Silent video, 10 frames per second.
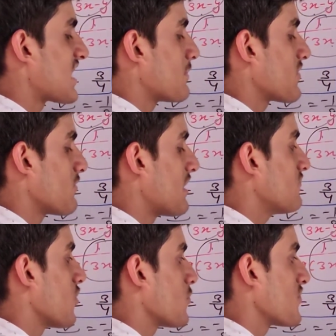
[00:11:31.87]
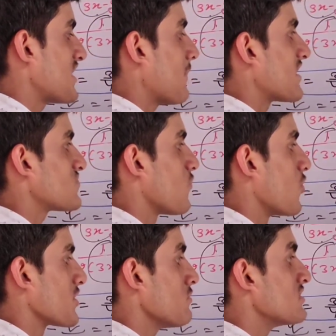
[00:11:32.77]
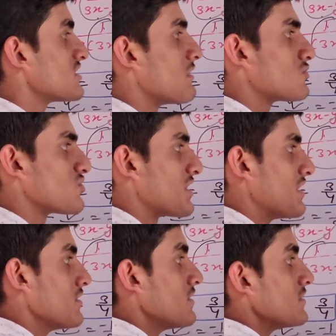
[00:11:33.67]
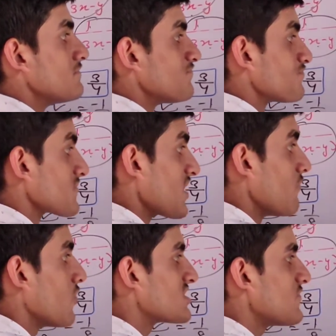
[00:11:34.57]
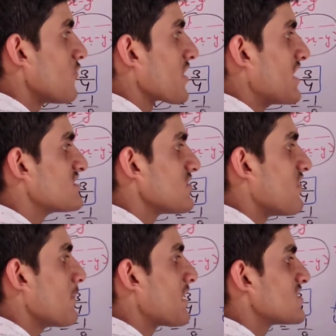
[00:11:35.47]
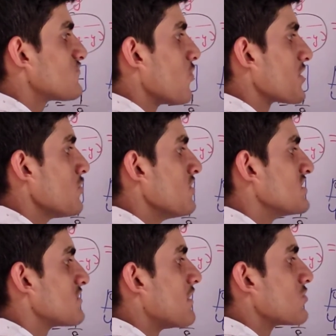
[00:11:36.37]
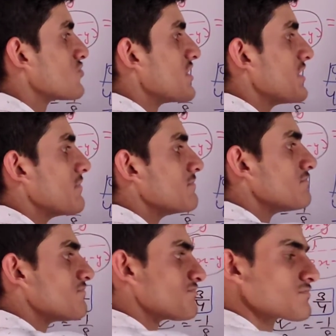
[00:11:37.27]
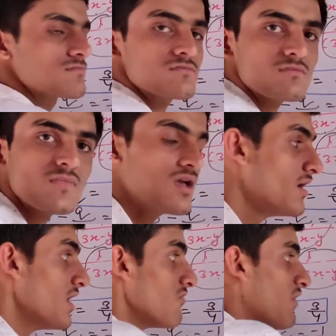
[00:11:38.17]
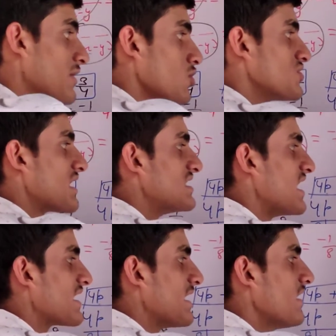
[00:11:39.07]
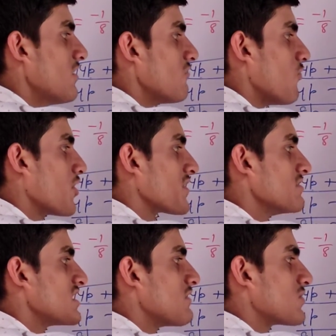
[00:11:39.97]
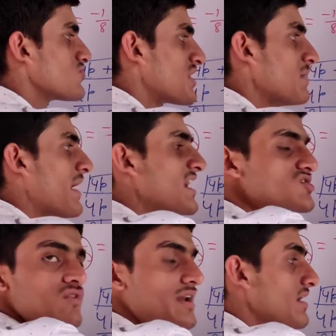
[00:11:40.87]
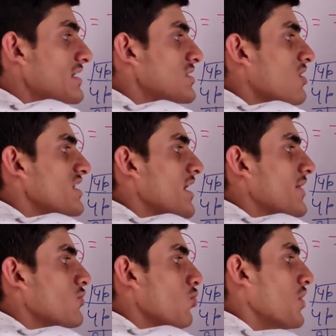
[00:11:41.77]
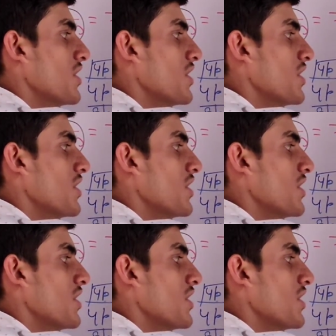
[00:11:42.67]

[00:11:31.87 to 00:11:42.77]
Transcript: जगह पर वन बाई फोर पुट किया प्लस फोर क्यू इज इक्वल टू थ्री फोर से फोर कैंसिल वन प्लस फोर क्यू इज इक्वल टू थ्री वन को उधर ले जाएंगे फोर क्यू इज इक्वल टू थ्री माइनस वन कितना हो जाएगा टू